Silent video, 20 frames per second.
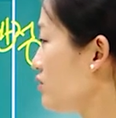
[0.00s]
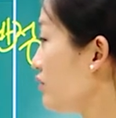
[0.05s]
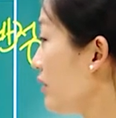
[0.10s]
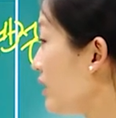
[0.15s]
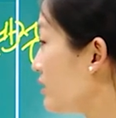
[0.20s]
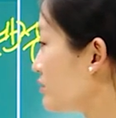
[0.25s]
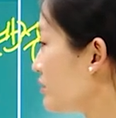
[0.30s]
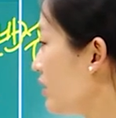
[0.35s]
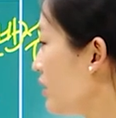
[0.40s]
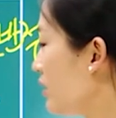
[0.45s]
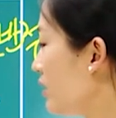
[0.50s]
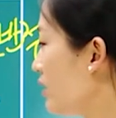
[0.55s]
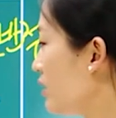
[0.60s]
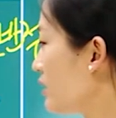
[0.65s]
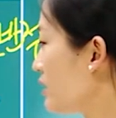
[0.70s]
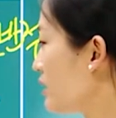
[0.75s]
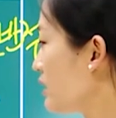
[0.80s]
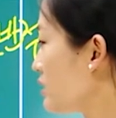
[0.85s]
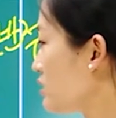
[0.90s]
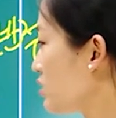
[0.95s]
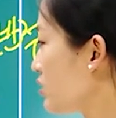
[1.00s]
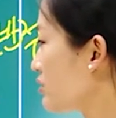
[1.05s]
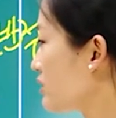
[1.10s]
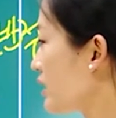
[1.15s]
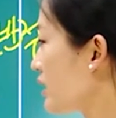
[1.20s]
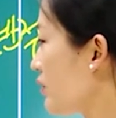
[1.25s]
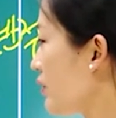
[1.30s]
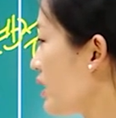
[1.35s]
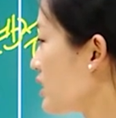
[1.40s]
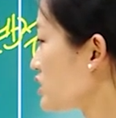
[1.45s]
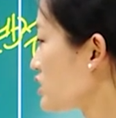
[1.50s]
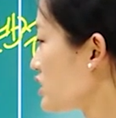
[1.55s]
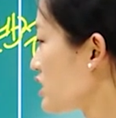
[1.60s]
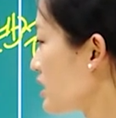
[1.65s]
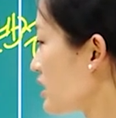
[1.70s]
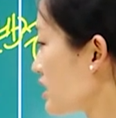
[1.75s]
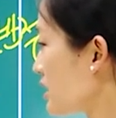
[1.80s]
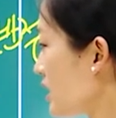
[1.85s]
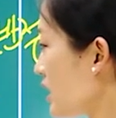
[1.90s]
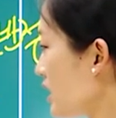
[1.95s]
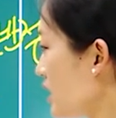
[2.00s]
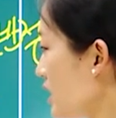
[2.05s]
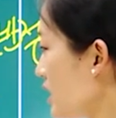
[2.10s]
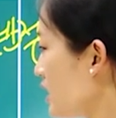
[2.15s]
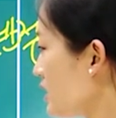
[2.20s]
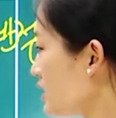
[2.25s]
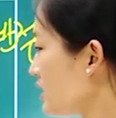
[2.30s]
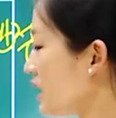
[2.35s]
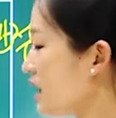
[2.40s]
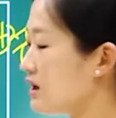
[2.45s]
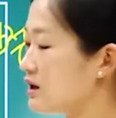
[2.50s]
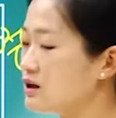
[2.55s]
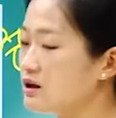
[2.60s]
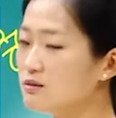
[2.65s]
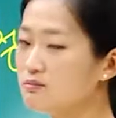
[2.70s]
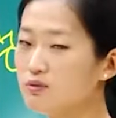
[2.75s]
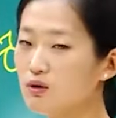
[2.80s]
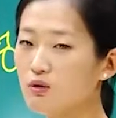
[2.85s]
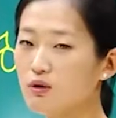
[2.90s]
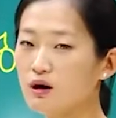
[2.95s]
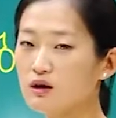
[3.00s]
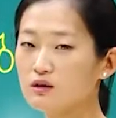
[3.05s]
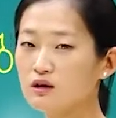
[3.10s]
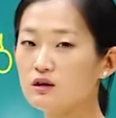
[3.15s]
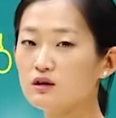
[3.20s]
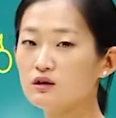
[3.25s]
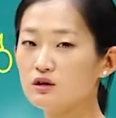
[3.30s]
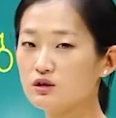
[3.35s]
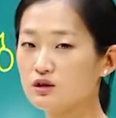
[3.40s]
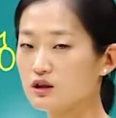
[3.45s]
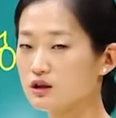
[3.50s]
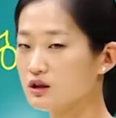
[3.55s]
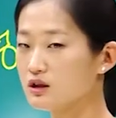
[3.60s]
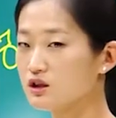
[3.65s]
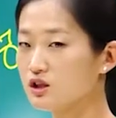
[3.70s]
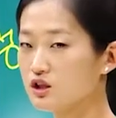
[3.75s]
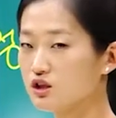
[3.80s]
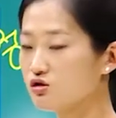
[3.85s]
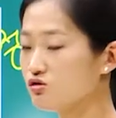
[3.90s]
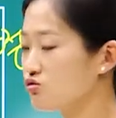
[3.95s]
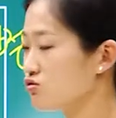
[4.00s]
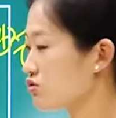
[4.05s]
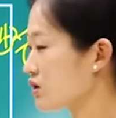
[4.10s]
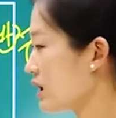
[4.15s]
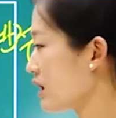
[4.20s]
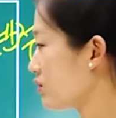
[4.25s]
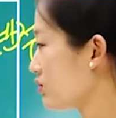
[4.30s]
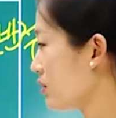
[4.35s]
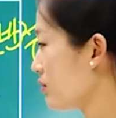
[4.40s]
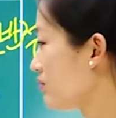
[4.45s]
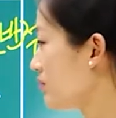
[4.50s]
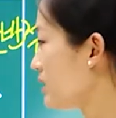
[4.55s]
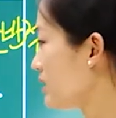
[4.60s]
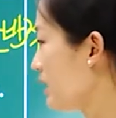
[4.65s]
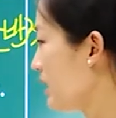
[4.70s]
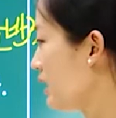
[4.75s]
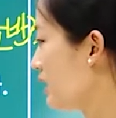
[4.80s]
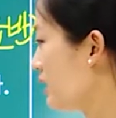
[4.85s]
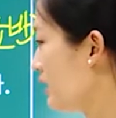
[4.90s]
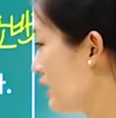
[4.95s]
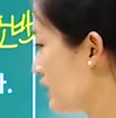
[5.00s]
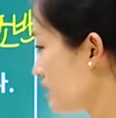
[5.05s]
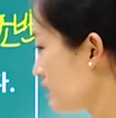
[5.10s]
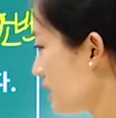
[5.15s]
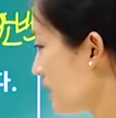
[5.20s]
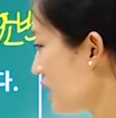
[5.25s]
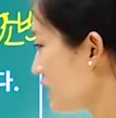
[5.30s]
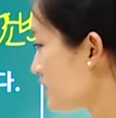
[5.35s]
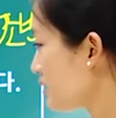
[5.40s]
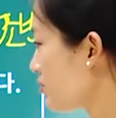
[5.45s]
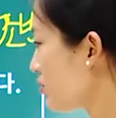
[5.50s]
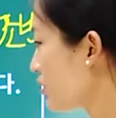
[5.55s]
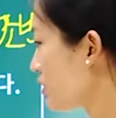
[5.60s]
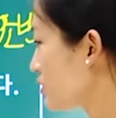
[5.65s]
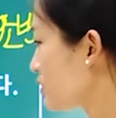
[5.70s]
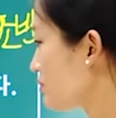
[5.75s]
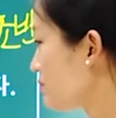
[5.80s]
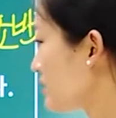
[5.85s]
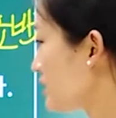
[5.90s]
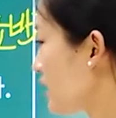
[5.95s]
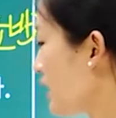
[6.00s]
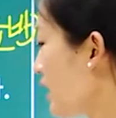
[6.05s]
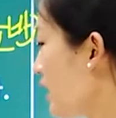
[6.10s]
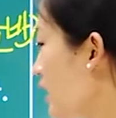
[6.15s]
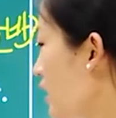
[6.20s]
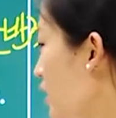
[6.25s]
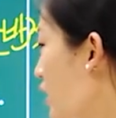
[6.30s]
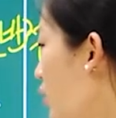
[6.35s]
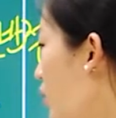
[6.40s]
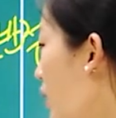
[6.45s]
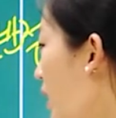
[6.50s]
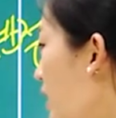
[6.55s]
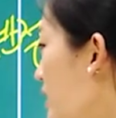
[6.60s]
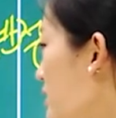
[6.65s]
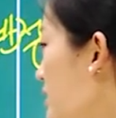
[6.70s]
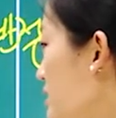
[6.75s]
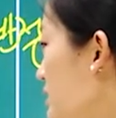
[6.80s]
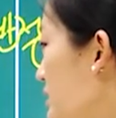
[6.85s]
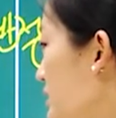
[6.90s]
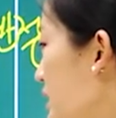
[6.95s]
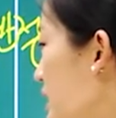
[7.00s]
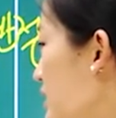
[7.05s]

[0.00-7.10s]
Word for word: 와서 이 청나라 황제에게 예를 표하는 의식을 치르게 됩니다. 달을 보겠습니다. 왕은